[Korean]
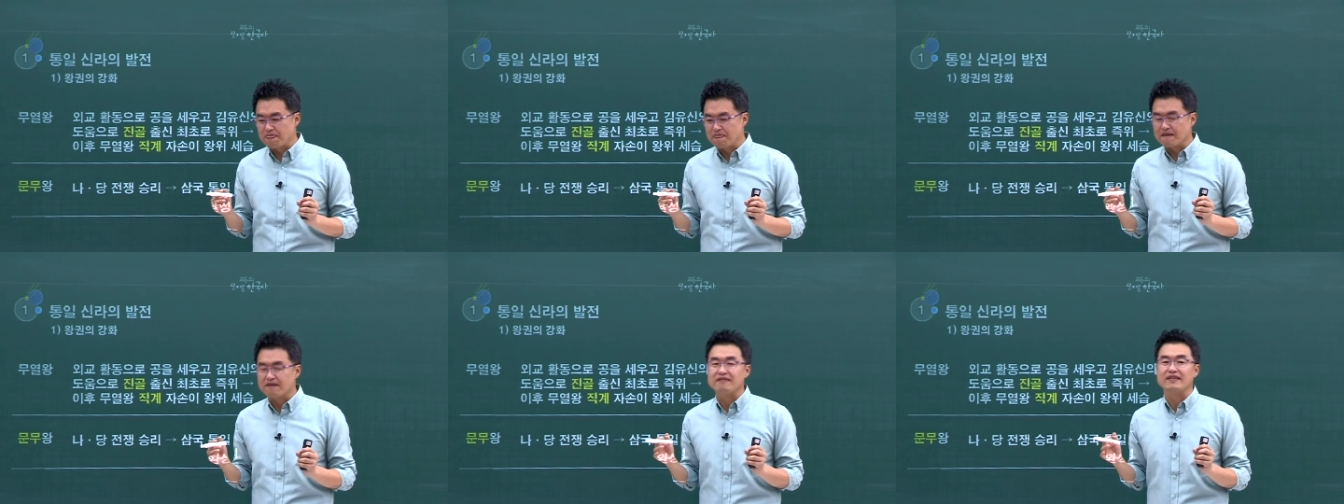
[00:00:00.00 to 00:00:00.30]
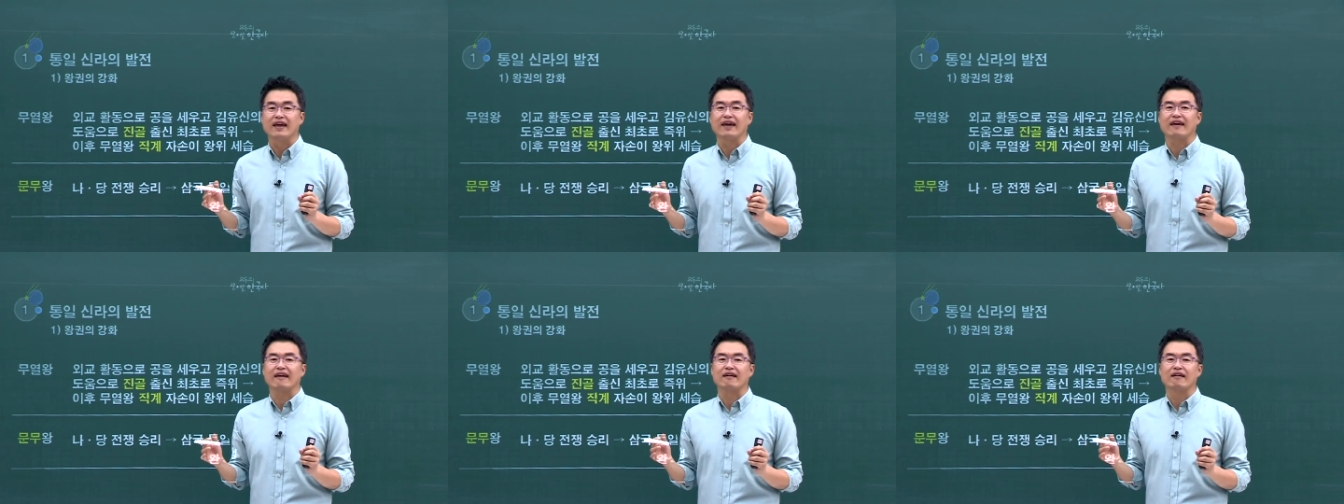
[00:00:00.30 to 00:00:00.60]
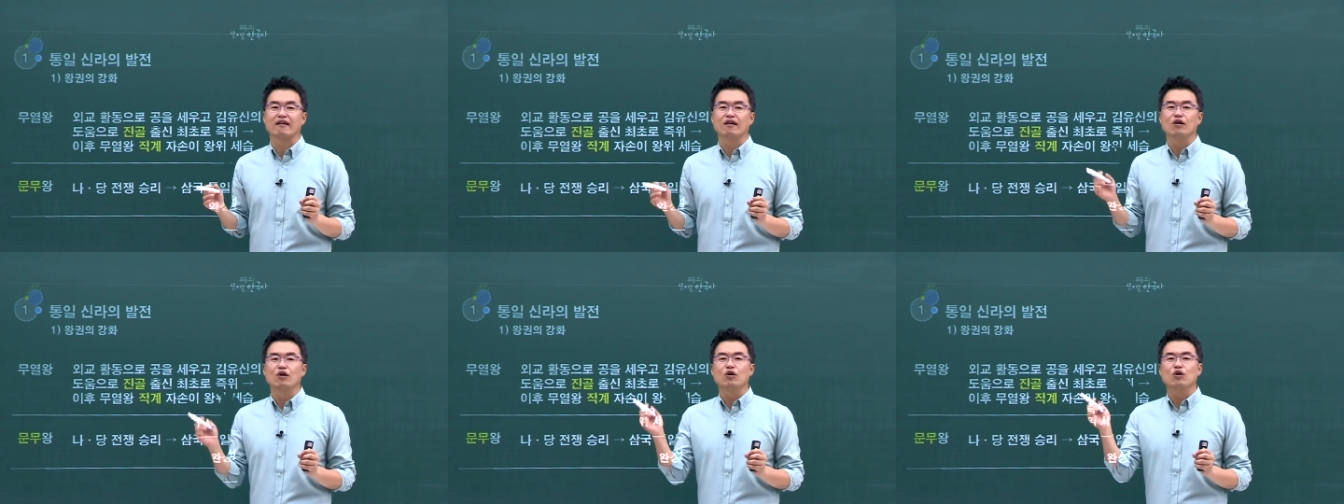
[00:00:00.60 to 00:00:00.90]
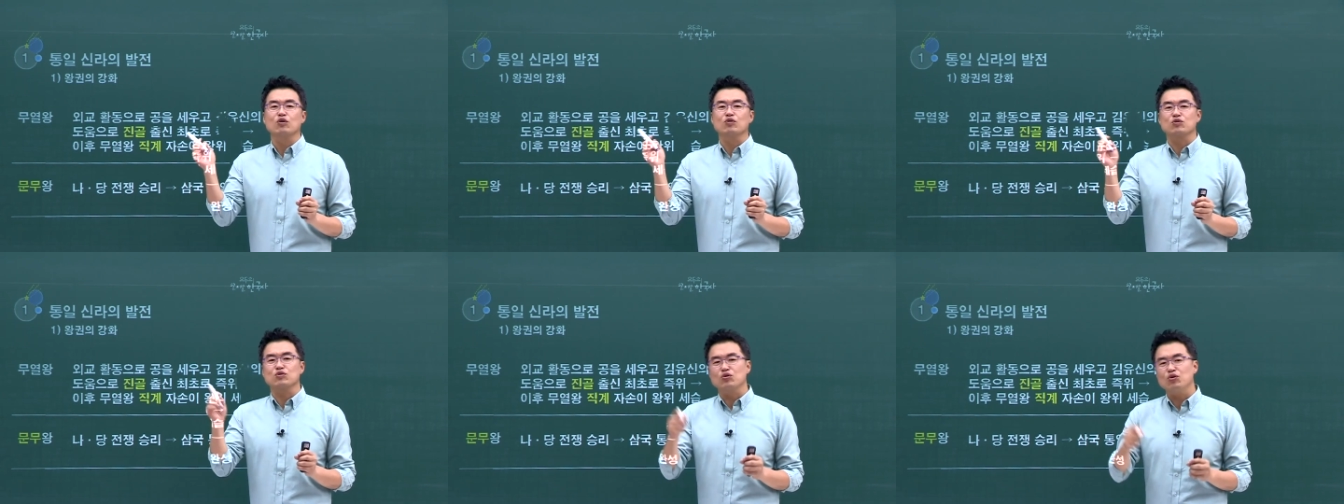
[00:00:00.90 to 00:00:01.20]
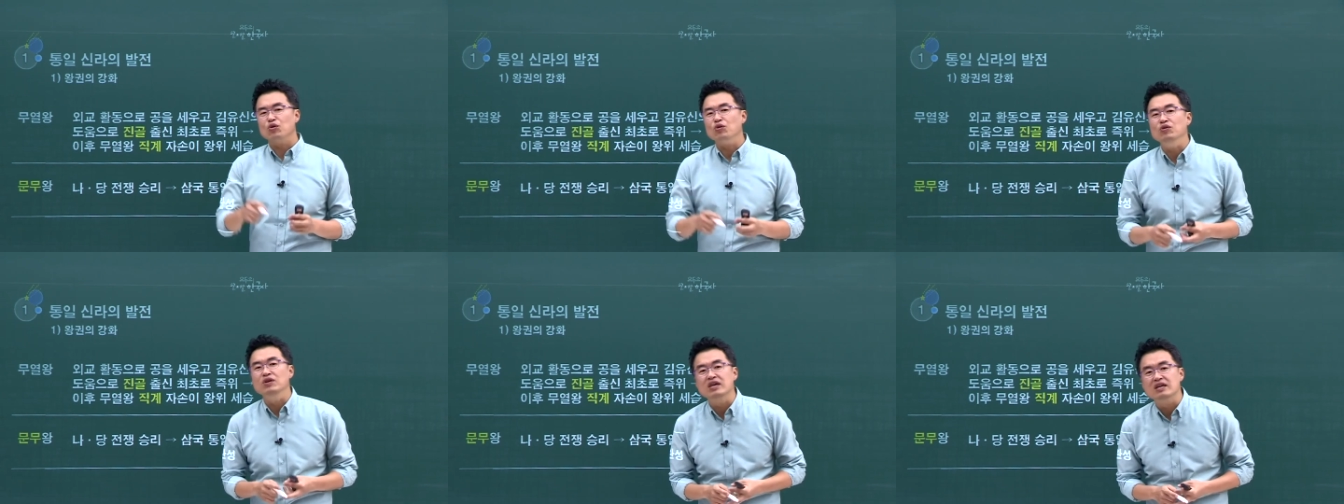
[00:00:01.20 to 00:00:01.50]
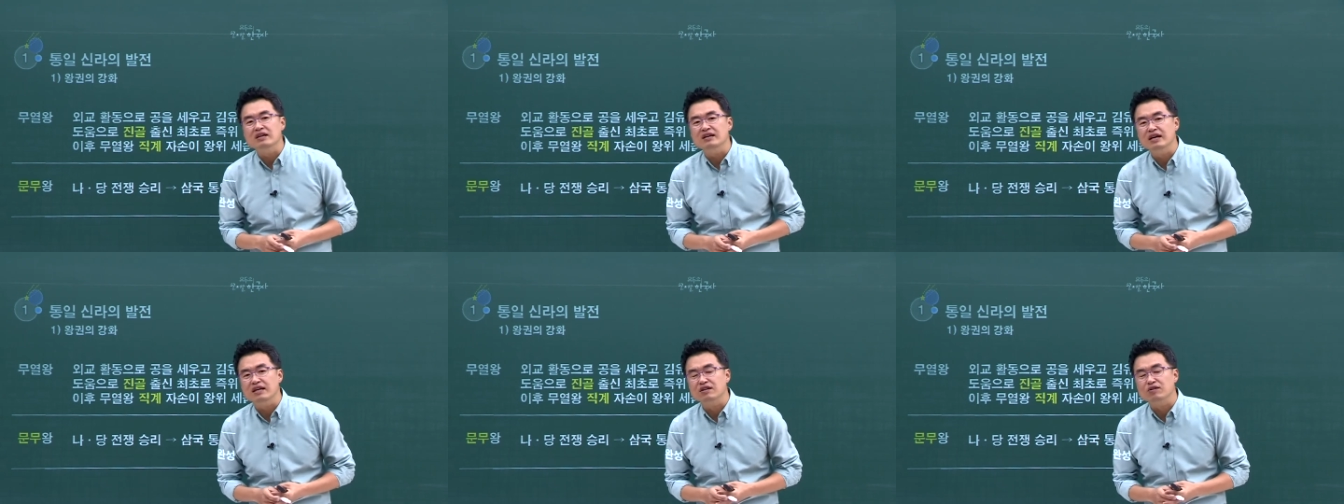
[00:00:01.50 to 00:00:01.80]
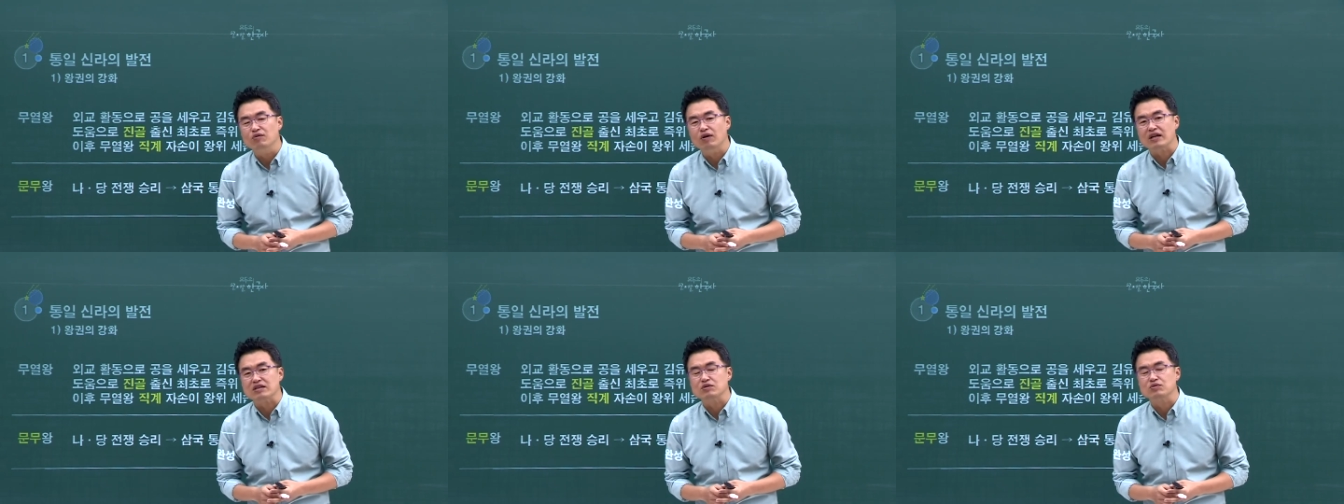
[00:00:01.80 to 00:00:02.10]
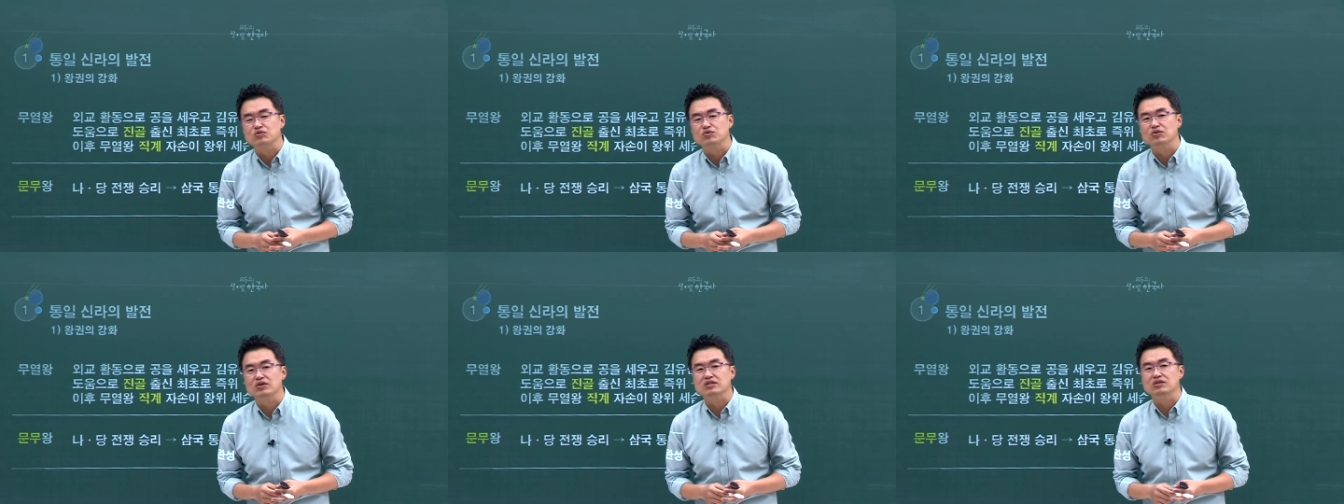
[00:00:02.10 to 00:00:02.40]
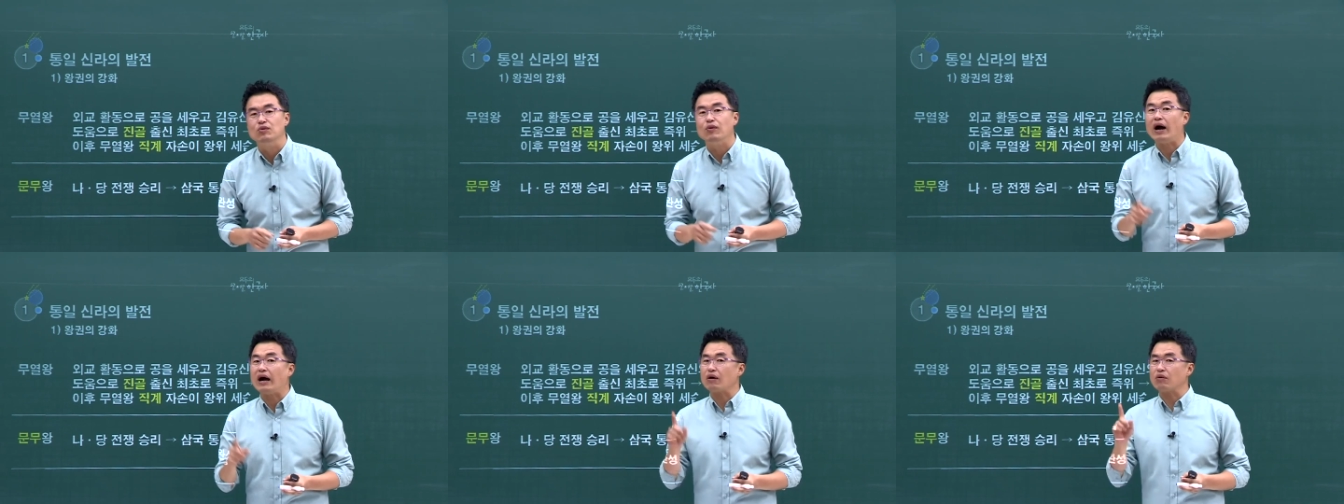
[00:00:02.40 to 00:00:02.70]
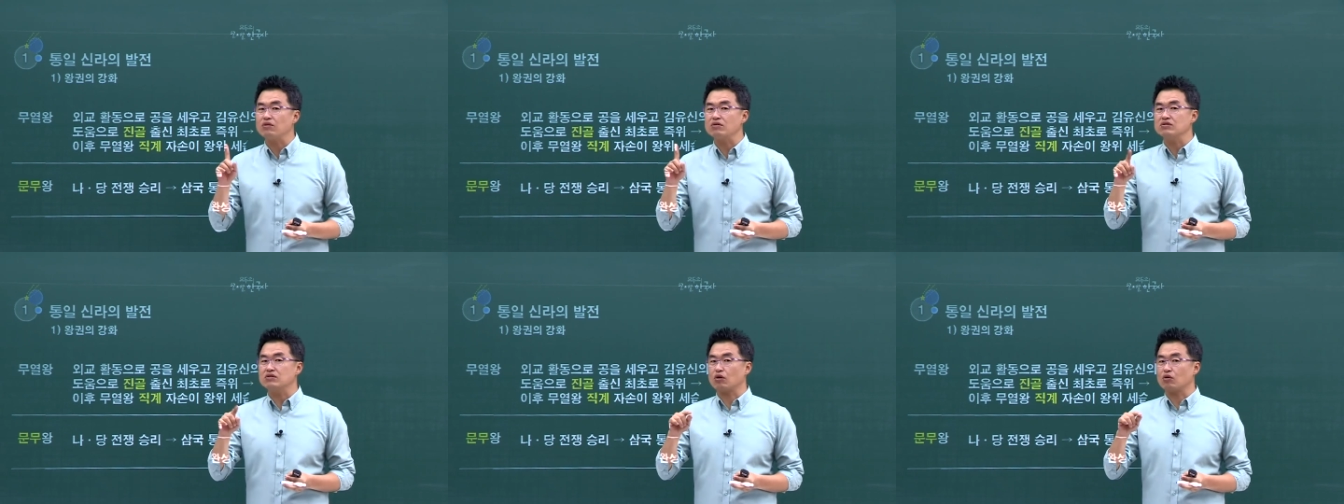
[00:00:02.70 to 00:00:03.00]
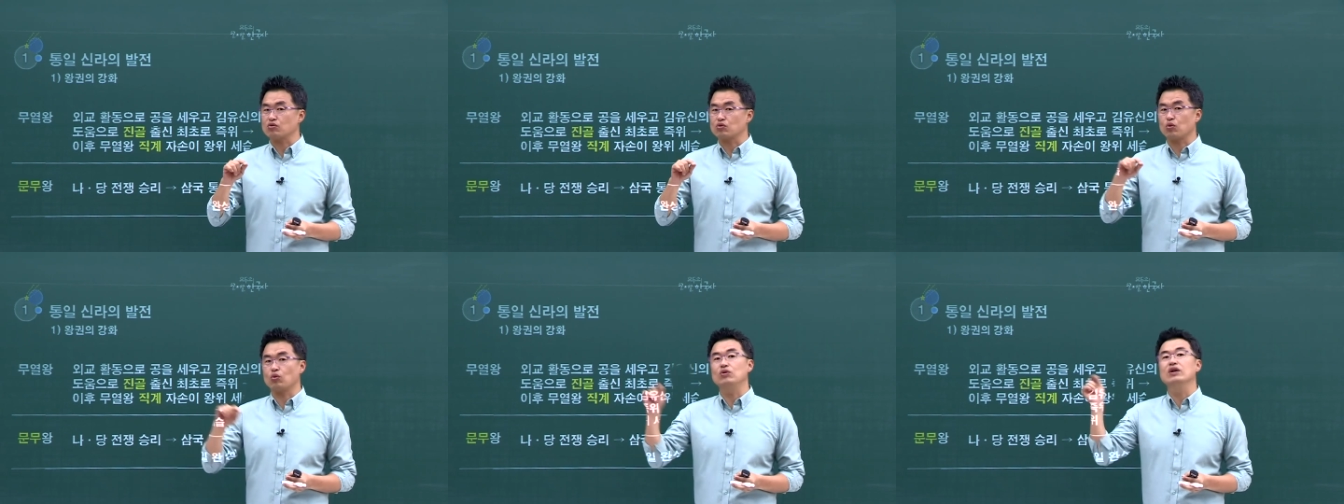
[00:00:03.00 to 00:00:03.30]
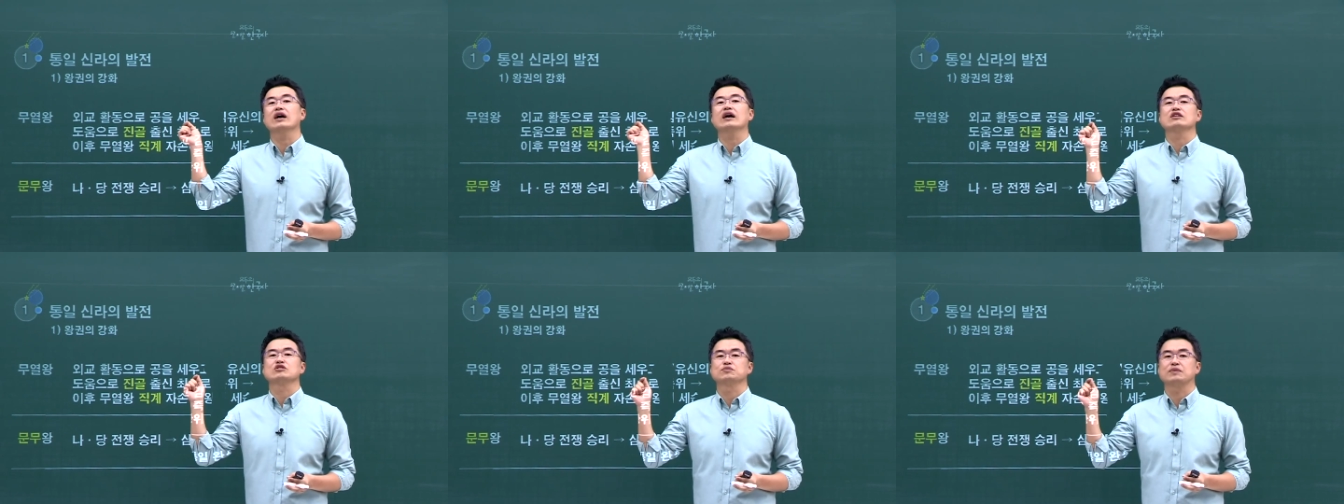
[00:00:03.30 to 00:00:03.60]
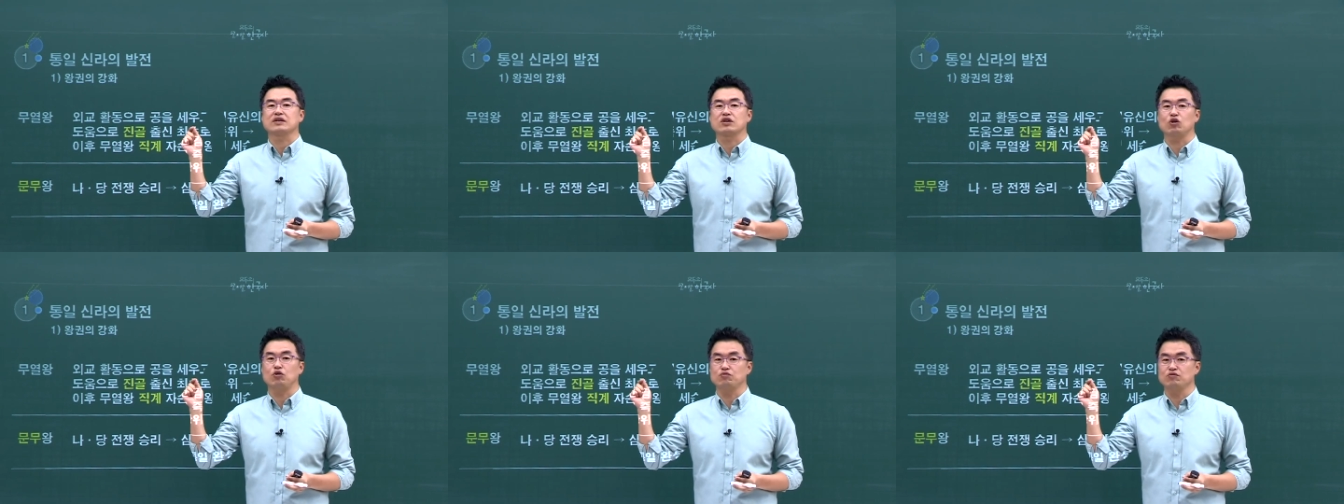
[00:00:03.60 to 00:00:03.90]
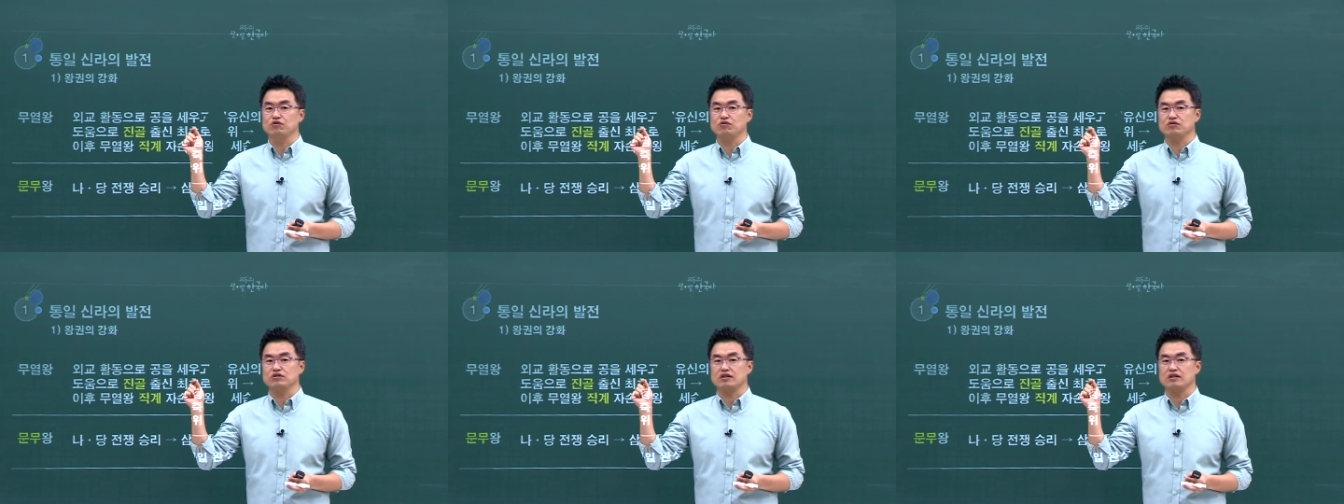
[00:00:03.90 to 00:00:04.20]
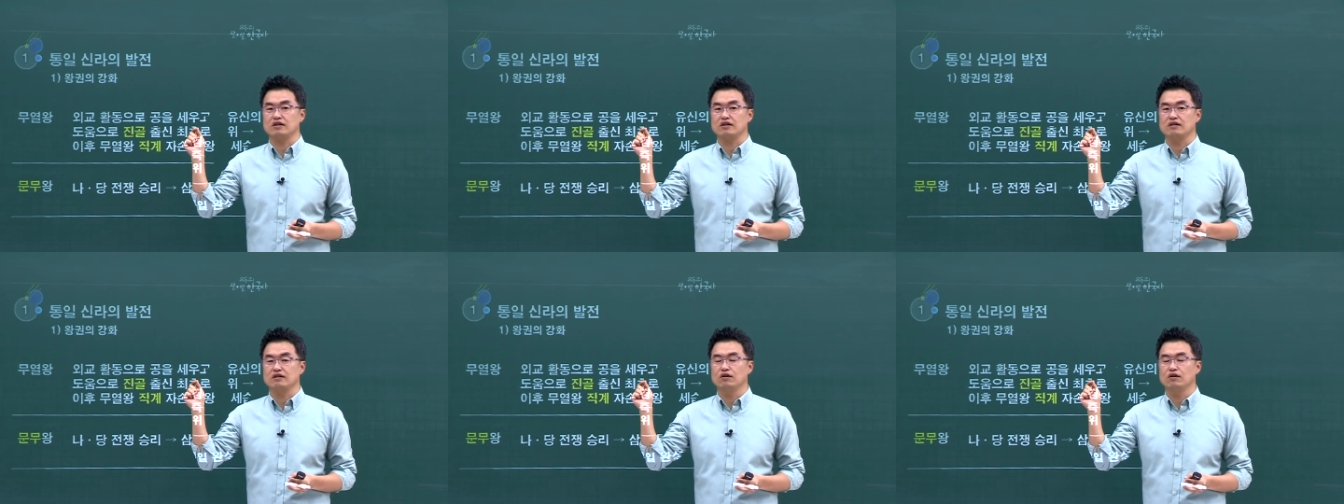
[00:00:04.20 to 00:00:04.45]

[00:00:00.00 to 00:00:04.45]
근데 통일을 하는 과정 속에서 왕권은 더욱더 올라갈 수밖에 없는 거잖아.